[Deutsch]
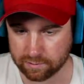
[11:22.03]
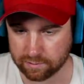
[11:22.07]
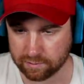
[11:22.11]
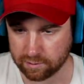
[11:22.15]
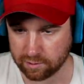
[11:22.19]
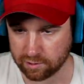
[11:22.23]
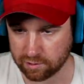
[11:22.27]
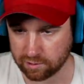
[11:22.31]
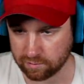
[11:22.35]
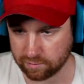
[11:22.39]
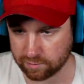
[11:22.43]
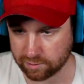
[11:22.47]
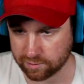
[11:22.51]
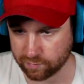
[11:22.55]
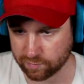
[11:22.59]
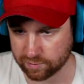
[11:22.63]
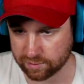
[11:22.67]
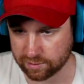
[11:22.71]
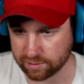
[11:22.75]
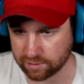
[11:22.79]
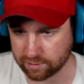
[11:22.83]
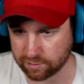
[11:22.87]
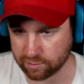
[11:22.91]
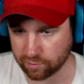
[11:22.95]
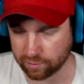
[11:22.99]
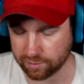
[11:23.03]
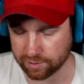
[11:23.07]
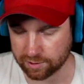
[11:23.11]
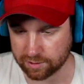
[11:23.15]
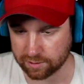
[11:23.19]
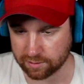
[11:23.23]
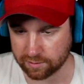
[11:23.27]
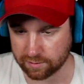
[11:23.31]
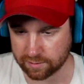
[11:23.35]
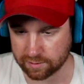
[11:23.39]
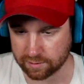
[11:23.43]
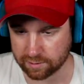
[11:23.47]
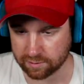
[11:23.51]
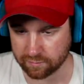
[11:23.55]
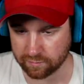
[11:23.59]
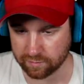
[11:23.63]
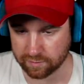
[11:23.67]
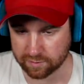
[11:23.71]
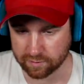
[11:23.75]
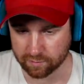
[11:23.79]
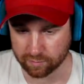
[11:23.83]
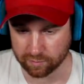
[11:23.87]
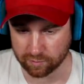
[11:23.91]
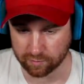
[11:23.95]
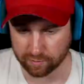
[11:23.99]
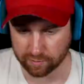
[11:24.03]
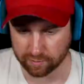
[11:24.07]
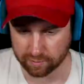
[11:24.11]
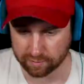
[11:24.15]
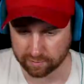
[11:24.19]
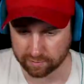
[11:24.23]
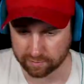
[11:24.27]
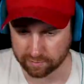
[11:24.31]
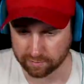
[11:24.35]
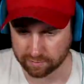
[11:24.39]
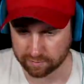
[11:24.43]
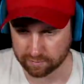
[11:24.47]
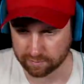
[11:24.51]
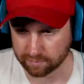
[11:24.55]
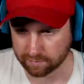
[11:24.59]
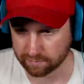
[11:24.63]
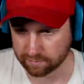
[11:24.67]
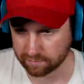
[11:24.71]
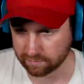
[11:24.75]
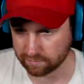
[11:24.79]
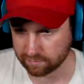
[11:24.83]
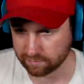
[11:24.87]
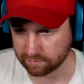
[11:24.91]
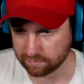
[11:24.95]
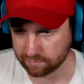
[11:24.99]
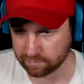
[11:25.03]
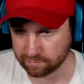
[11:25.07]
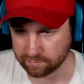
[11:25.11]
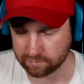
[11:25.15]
Aber ich muss dich enttäuschen, hier ist nicht viel zum Joinken. F.